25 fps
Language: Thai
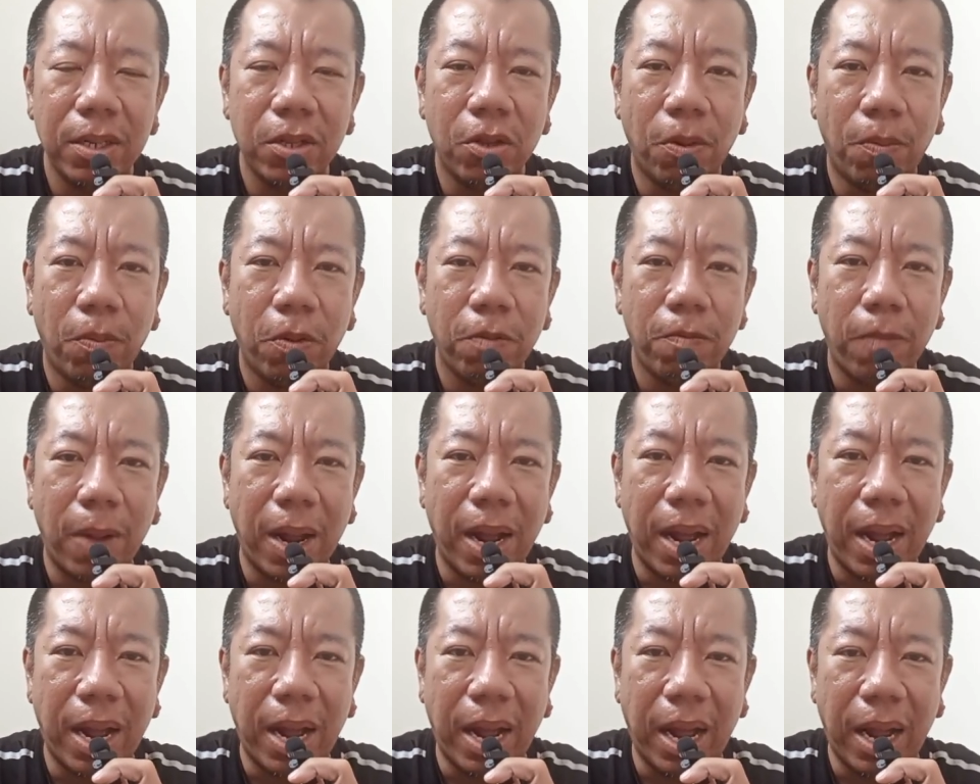สมมุติ
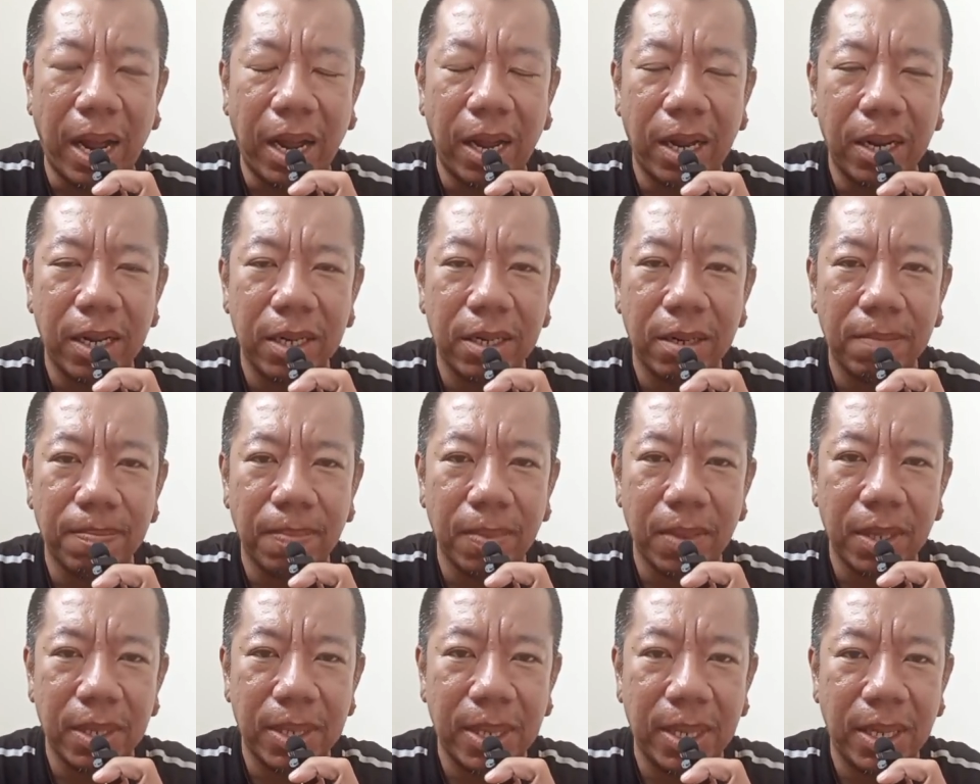ว่า
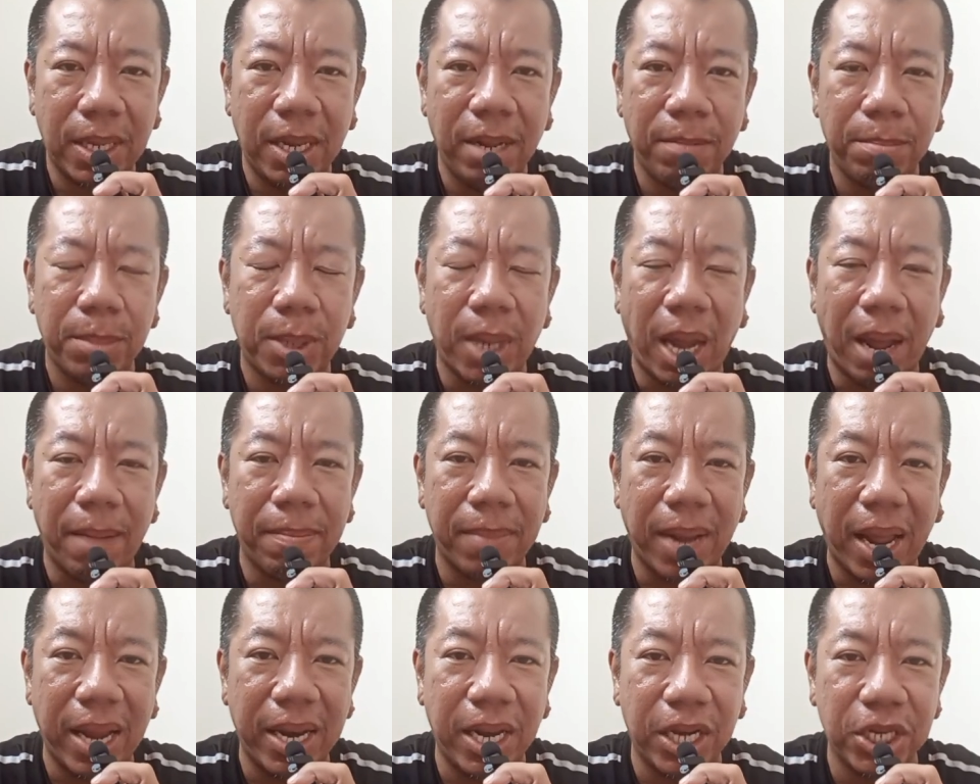ทีมแชม
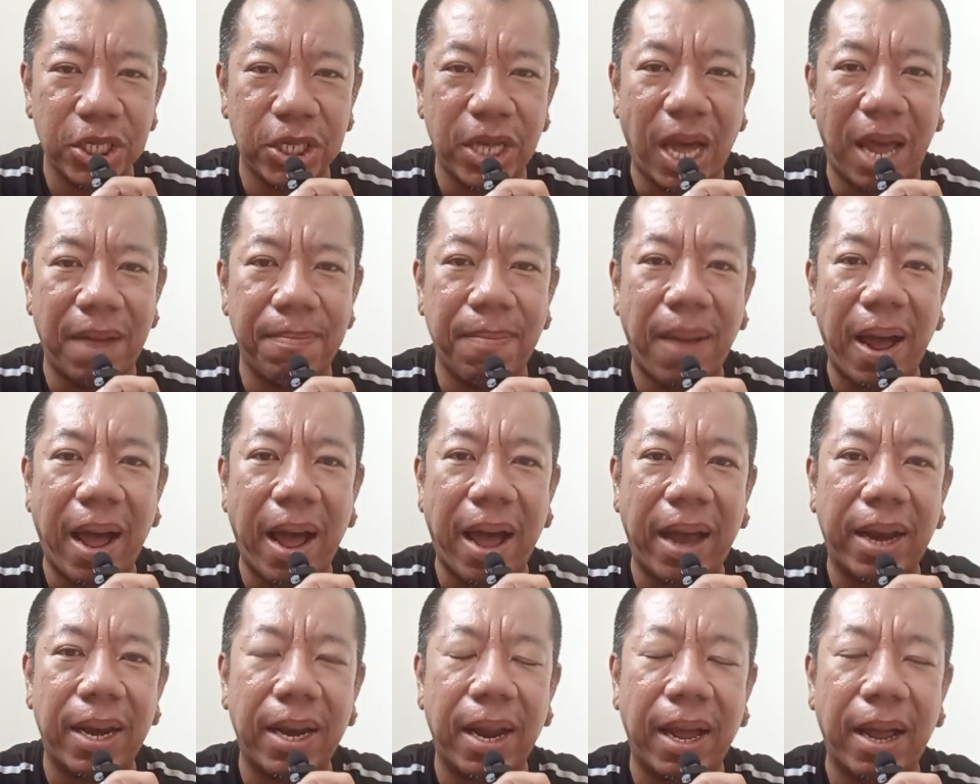ป์ได้หนึ่งแสน
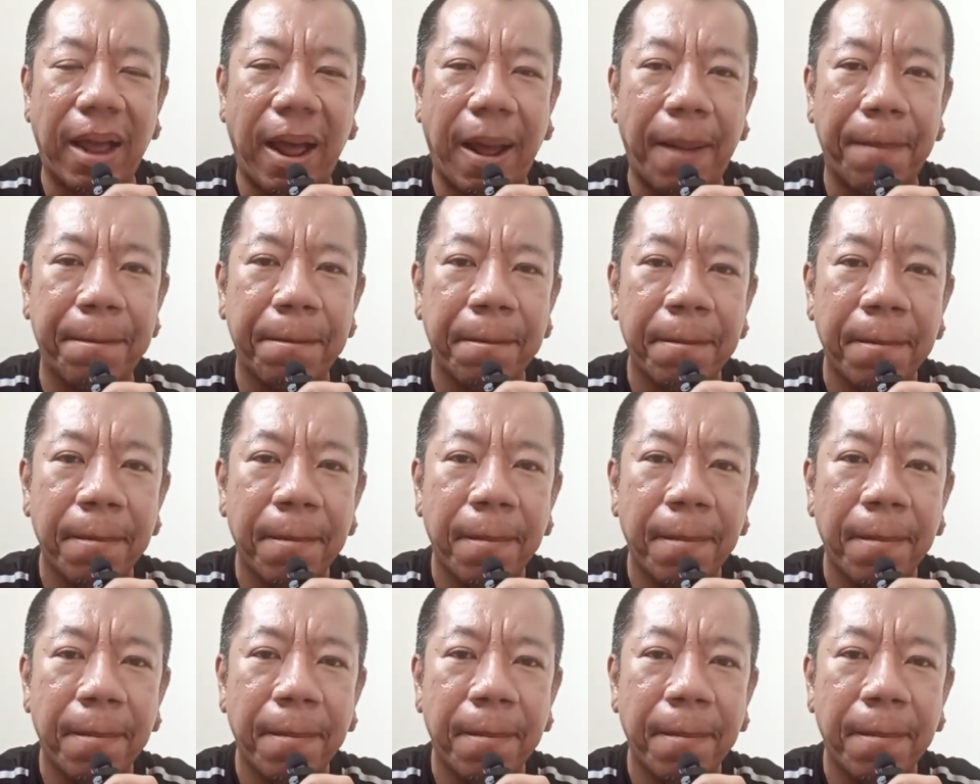บาทนะครับ